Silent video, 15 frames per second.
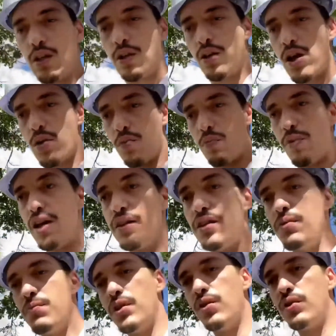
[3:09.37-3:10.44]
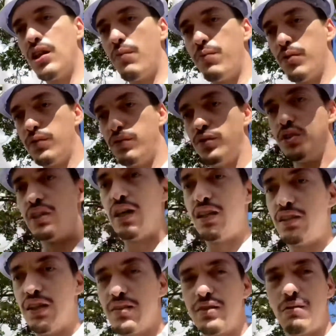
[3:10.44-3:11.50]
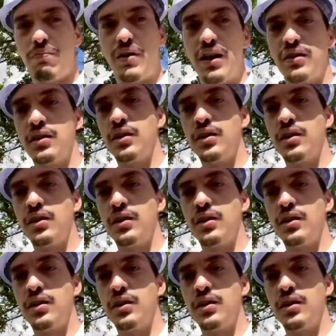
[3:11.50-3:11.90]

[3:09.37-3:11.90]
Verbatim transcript: um metro e meio da profundidade da sapata